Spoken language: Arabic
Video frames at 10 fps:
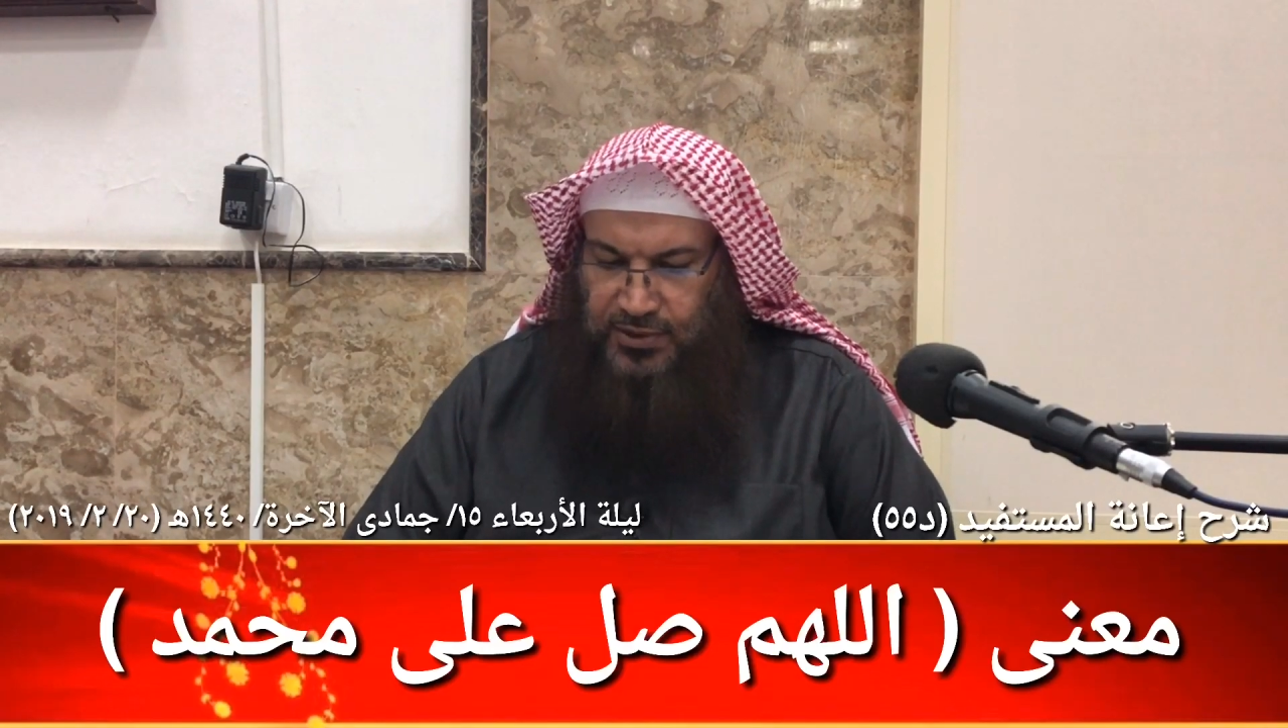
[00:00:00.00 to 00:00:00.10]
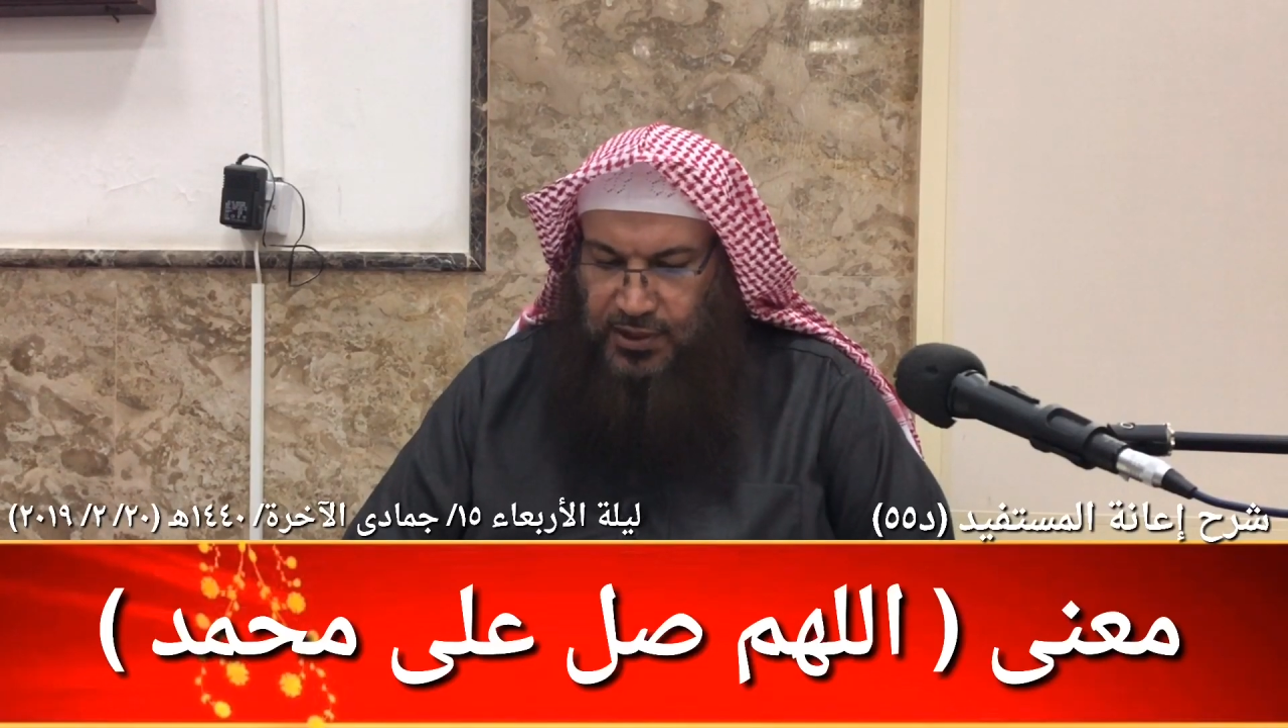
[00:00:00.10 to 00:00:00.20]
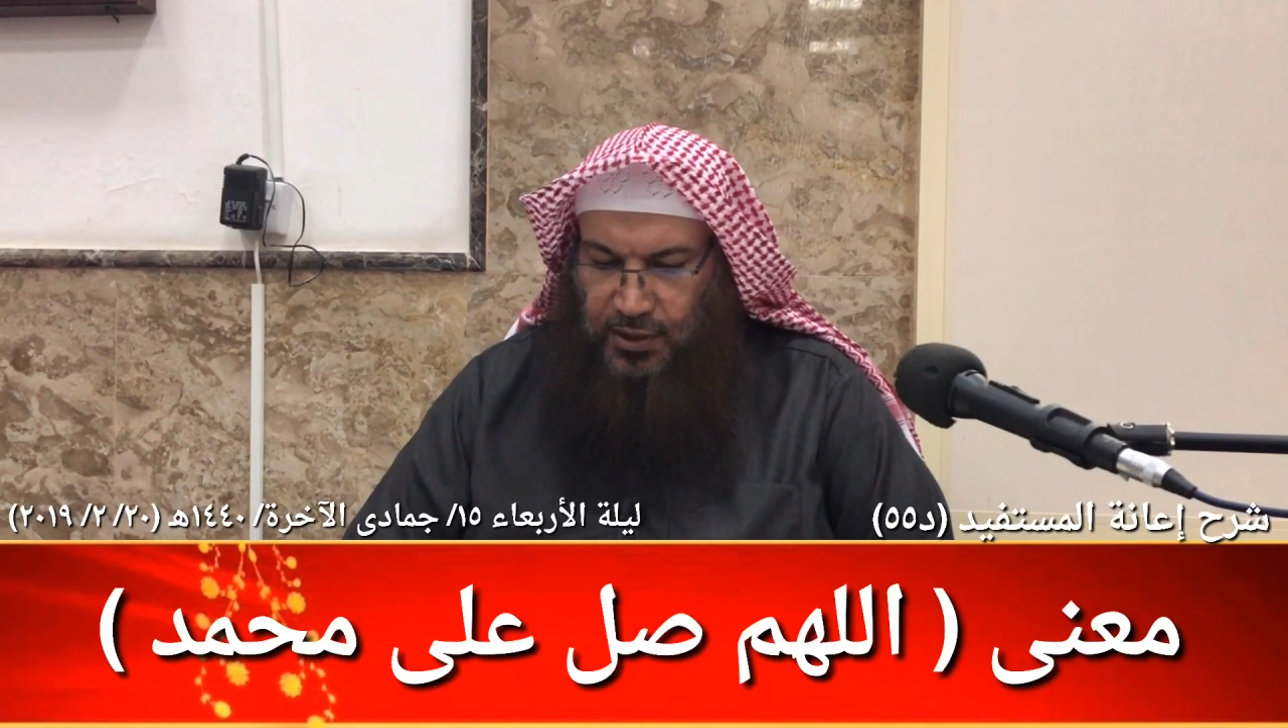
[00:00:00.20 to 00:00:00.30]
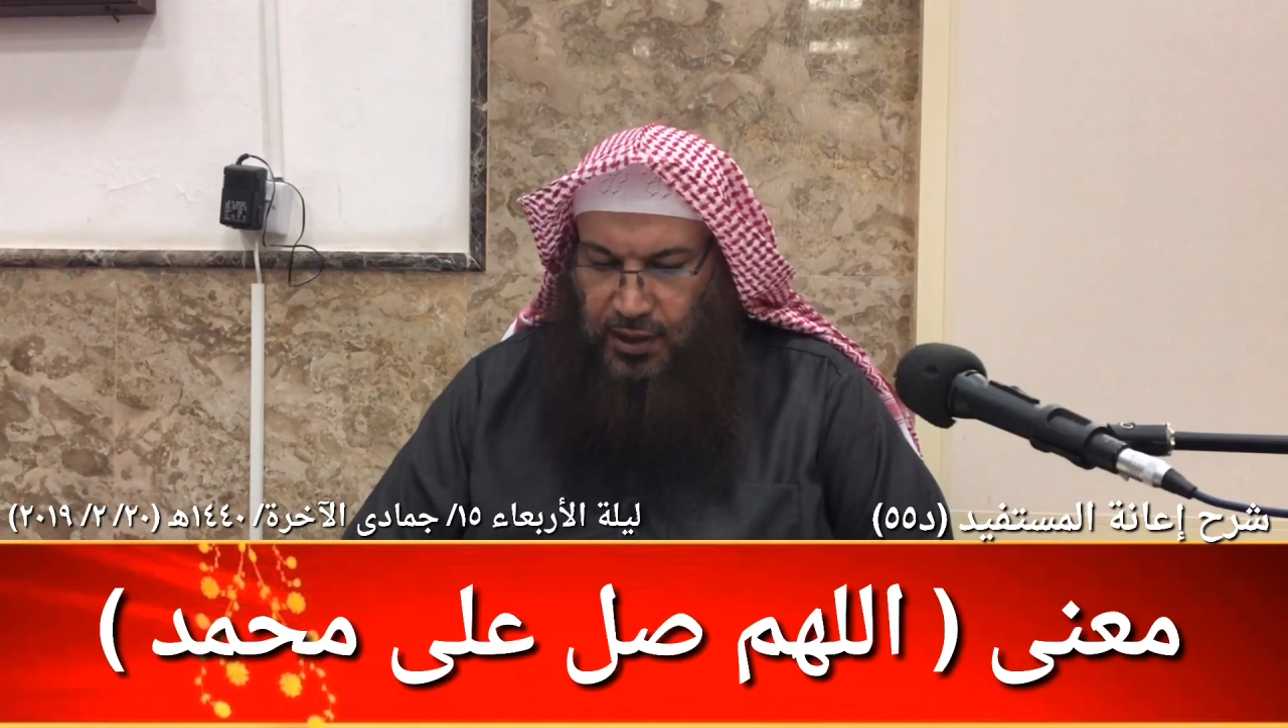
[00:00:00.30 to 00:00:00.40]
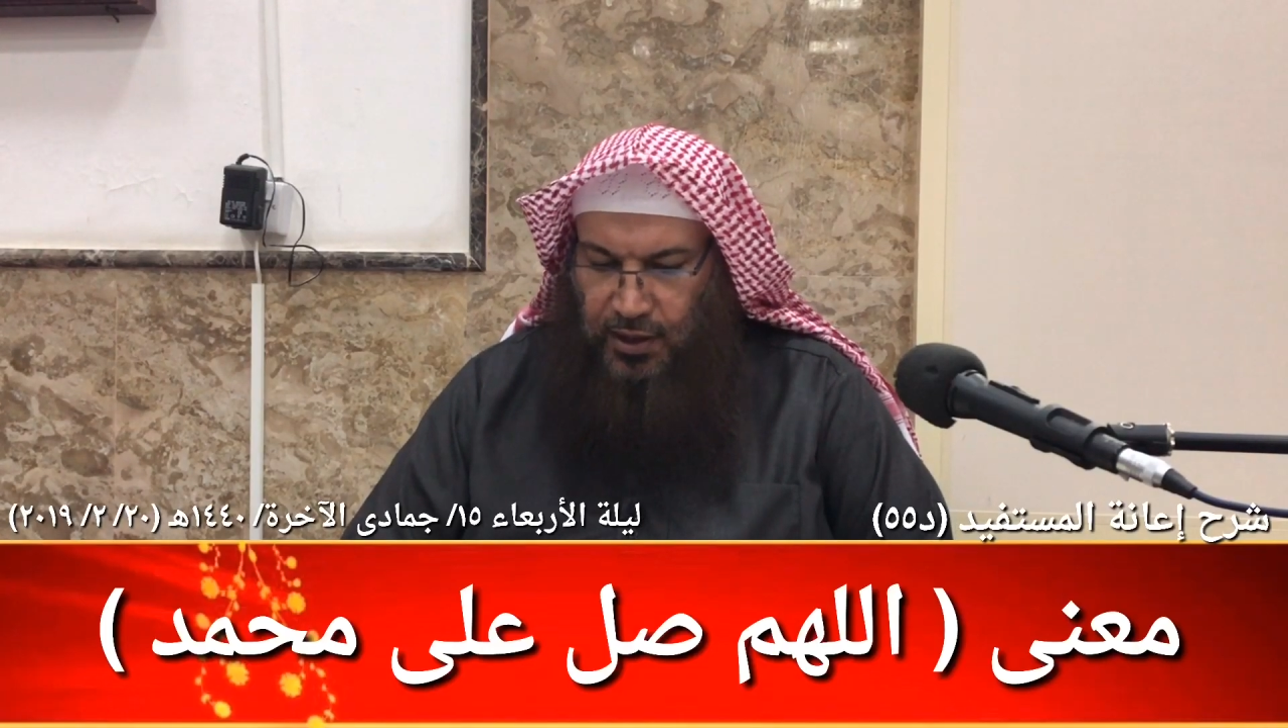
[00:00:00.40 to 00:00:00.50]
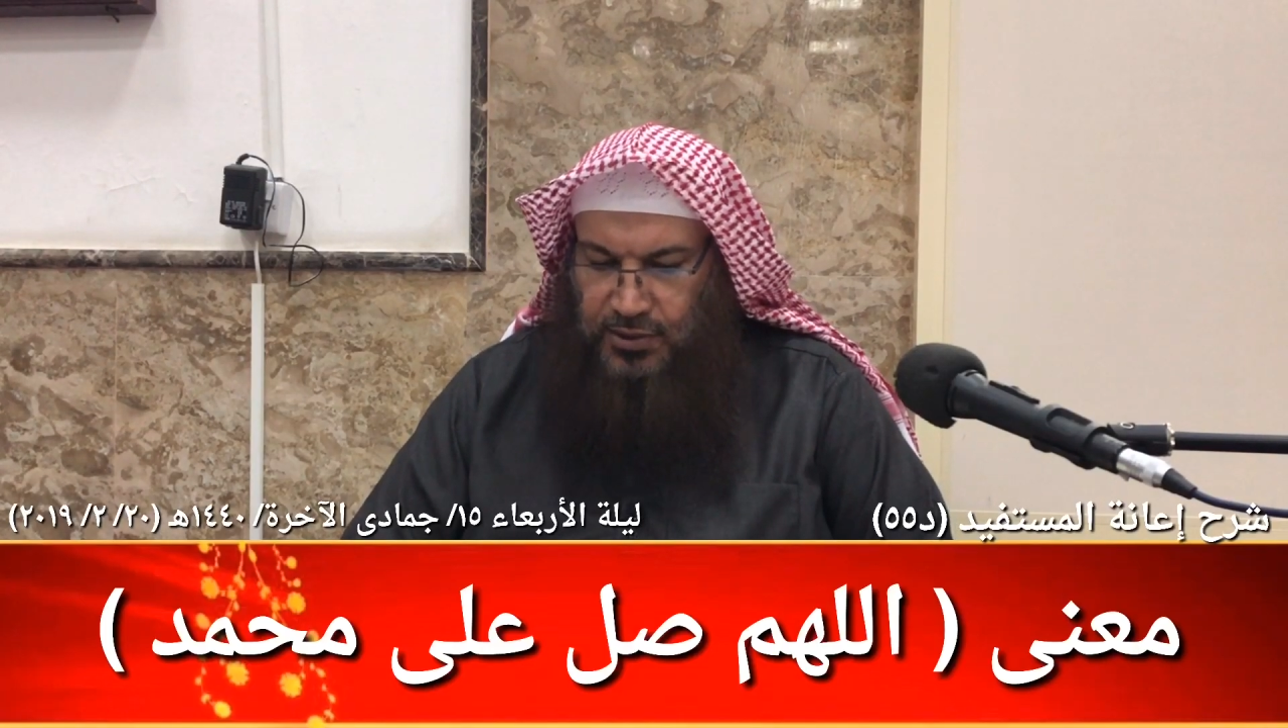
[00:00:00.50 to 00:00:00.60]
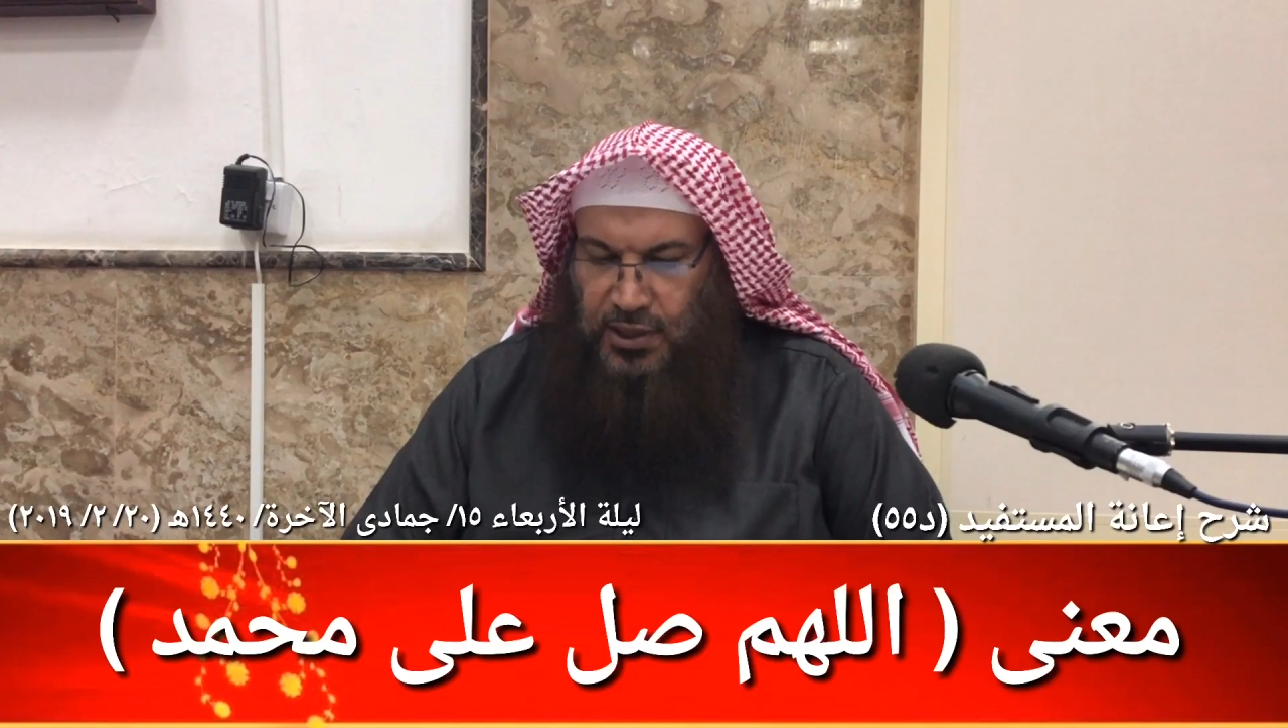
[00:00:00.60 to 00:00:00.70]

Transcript: صلى الله عليه